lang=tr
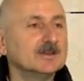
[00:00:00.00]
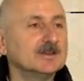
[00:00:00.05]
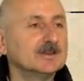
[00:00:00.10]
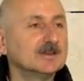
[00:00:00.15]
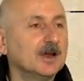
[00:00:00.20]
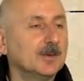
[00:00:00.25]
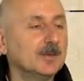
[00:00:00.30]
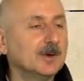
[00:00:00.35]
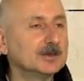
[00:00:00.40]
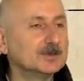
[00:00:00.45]

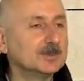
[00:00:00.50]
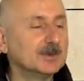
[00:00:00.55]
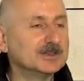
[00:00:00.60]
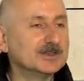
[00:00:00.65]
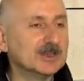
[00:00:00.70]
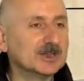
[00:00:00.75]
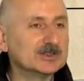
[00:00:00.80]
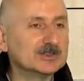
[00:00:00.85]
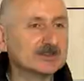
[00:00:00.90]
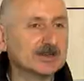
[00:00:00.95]
kabartma
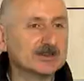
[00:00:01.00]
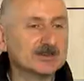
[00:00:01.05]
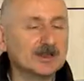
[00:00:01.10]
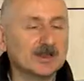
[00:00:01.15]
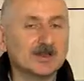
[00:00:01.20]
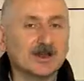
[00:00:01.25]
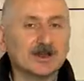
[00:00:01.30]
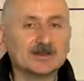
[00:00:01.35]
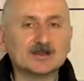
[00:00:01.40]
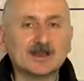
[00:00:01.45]

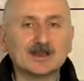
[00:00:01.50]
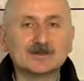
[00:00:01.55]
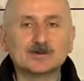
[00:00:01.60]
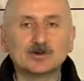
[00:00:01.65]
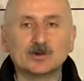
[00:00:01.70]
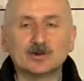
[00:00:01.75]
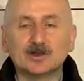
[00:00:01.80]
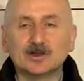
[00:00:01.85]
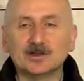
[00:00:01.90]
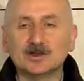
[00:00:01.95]
taşlardan,
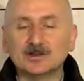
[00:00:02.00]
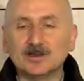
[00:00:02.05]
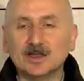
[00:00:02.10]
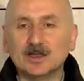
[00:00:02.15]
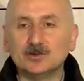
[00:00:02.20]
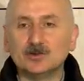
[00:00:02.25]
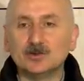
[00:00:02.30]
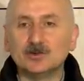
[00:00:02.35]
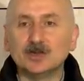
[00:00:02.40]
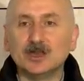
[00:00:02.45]

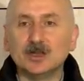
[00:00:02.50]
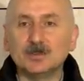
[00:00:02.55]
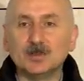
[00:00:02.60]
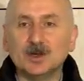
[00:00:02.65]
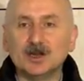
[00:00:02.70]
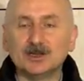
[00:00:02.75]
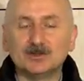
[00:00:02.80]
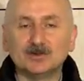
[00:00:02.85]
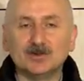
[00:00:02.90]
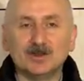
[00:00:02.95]
asansörlerinden, yürüyen
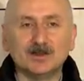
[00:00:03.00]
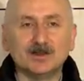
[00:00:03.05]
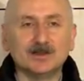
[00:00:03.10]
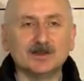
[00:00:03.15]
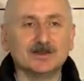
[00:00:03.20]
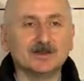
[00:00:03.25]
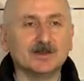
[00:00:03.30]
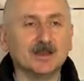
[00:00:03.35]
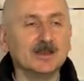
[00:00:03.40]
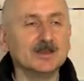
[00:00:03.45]

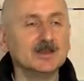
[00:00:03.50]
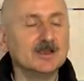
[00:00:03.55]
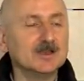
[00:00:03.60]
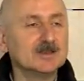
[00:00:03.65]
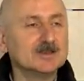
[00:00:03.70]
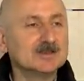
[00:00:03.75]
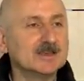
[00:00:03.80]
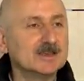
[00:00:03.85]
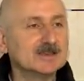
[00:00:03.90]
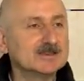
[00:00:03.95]
merdivenlerinden,
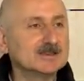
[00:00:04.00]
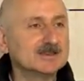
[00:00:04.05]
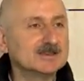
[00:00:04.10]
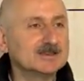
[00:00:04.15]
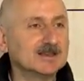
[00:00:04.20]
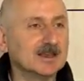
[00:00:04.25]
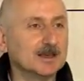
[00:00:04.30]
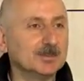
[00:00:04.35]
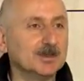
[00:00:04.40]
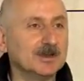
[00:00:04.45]
ses
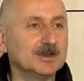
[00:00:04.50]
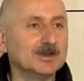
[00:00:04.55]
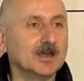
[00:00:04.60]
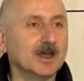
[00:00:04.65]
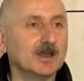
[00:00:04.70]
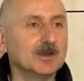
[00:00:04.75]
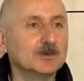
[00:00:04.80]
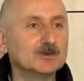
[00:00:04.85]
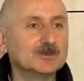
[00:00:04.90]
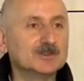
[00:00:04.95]
sistemlerinden,
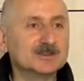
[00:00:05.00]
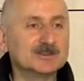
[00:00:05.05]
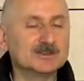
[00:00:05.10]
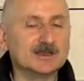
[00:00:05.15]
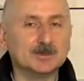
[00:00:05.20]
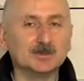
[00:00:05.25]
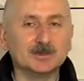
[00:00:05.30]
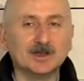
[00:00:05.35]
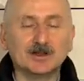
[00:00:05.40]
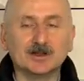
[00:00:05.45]
anons
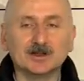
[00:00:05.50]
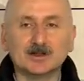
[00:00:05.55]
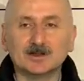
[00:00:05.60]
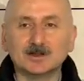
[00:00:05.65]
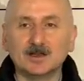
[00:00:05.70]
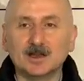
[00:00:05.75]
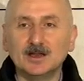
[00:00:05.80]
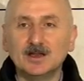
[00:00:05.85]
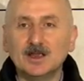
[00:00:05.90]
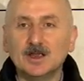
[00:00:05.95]
sistemlerine
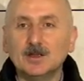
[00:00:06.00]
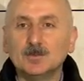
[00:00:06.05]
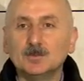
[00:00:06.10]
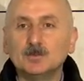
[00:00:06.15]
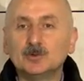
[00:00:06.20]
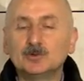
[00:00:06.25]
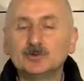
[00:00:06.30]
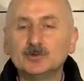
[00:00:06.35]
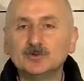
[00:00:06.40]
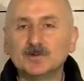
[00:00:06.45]
kadar
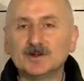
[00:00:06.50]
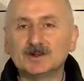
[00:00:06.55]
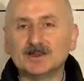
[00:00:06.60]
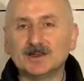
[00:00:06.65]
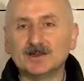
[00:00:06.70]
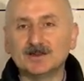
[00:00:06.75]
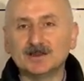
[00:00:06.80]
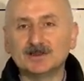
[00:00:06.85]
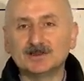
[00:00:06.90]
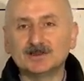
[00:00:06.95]
bütün
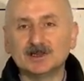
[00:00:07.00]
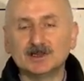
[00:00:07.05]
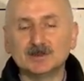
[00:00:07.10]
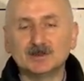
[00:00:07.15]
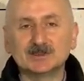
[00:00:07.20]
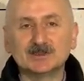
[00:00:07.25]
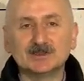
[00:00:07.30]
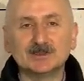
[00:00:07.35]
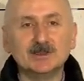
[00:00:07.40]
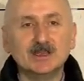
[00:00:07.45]

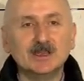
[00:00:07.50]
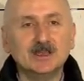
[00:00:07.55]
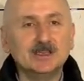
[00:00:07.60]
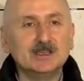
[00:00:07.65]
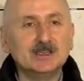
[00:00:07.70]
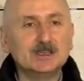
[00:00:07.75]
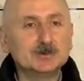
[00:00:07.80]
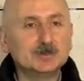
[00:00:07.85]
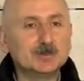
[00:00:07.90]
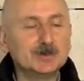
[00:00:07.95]
vatandaşlarımızın
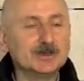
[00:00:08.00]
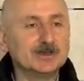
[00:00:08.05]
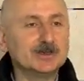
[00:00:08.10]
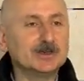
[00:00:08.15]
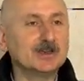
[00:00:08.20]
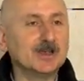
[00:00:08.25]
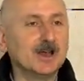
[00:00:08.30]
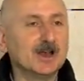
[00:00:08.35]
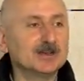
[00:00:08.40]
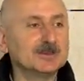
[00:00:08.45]

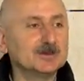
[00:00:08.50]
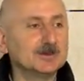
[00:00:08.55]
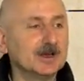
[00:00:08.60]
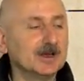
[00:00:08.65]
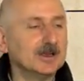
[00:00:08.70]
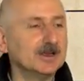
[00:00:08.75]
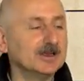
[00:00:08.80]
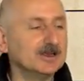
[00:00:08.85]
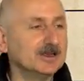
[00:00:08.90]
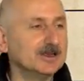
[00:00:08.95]
hiçbir
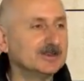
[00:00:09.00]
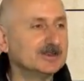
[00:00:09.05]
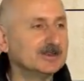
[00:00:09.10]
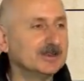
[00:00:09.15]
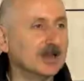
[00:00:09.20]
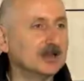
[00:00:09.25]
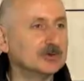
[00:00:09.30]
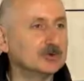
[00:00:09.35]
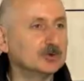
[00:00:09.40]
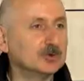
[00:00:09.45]
yardıma
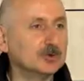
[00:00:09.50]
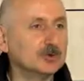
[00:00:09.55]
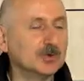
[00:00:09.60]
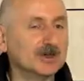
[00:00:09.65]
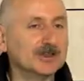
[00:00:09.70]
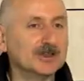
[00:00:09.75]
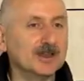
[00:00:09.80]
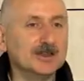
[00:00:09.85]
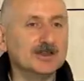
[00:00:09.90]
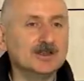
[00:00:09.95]
ihtiyaç
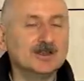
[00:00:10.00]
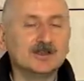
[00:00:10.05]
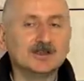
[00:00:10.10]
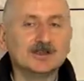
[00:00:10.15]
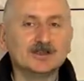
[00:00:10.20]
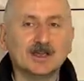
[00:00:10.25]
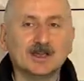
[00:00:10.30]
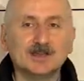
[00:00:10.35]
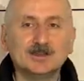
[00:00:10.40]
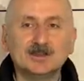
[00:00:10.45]
duymadan
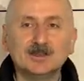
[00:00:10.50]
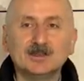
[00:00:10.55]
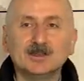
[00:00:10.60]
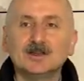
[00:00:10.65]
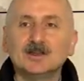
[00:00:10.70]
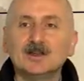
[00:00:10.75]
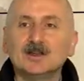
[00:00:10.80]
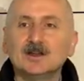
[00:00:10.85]
kendi